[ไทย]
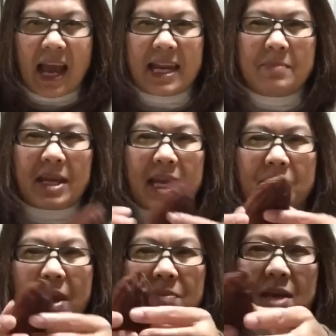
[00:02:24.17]
อันนี้มากิน
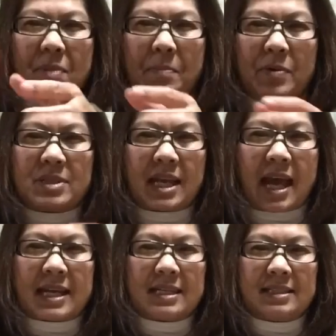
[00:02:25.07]
แบบที่ป้าแป๋วจะ
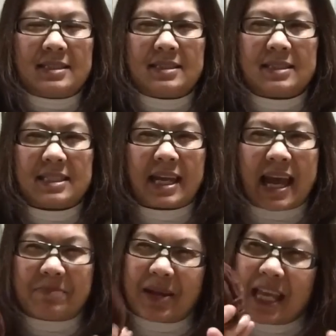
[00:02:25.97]
กัด จะ
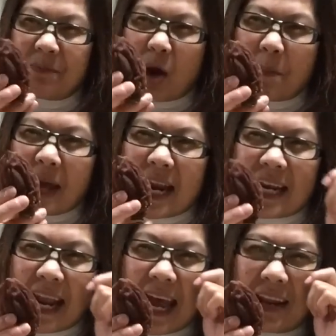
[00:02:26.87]
กัดมากินพร้อมกันเล
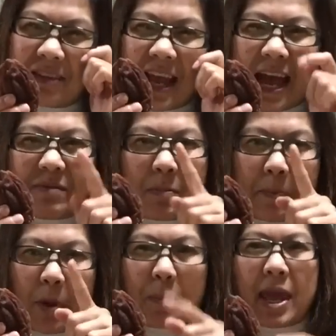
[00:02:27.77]
ยนะเดี๋ยวจะหาว่าป้า
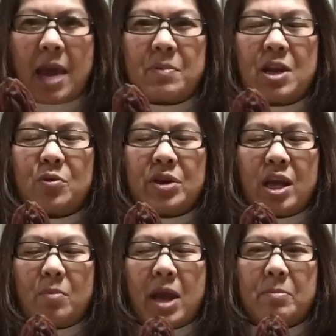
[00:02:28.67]
แป๋วไปแอบกินคนเดี
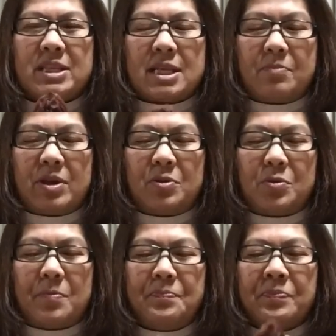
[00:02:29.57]
ยวไม่เอามาชิมให้ดู
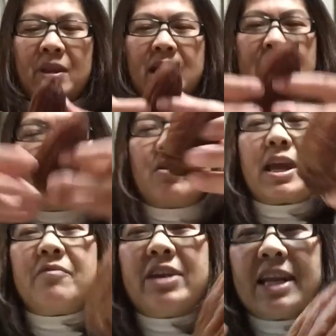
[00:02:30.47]
ถ้าเรา
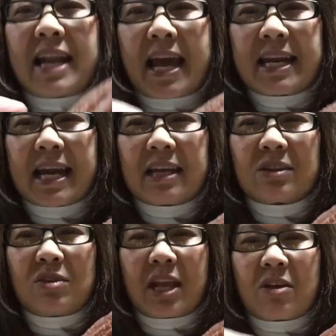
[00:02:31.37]
เก็บไว้นานๆนะคะ
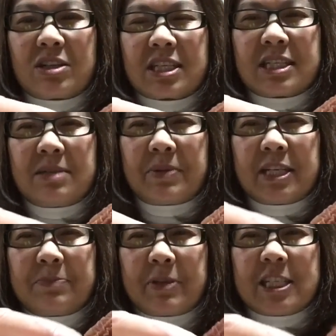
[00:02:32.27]
ตรงนี้เขาก็จะขึ้นเป็น
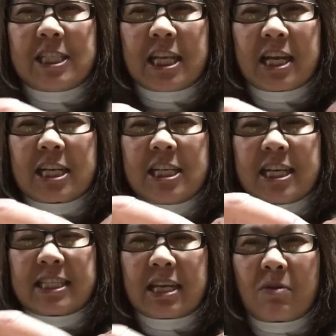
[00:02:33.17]
เป็นสีเกลือ
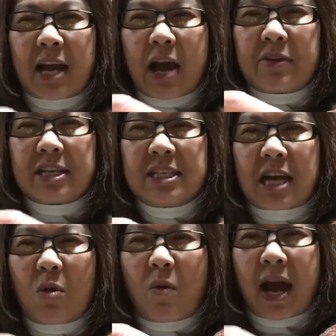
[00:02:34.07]
สีขาวๆนี่คือ
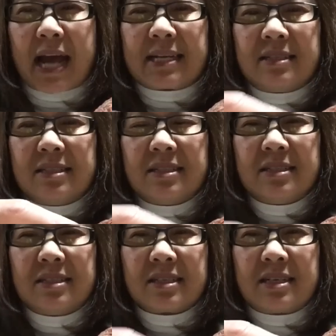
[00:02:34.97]
ข้าวหวาน
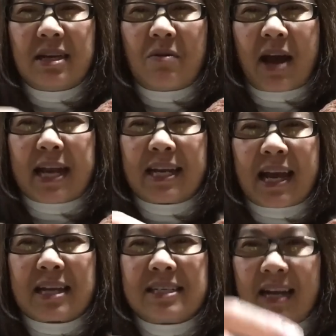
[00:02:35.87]
เกลือหวานนะ
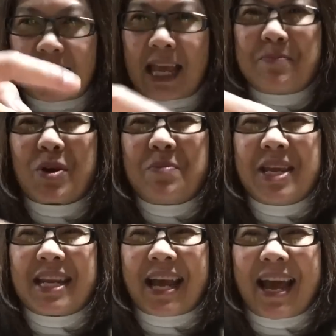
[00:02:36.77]
คะ เกลือเค็มก็มี
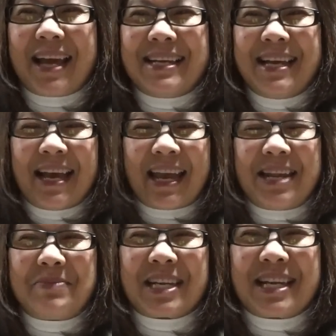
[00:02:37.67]
นะคะ ไอ้
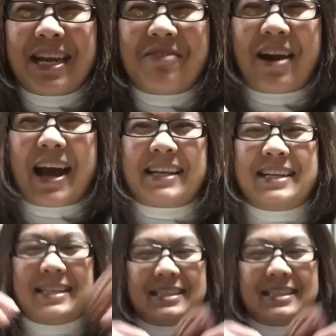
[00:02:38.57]
นี่เป็นเกลือหวาน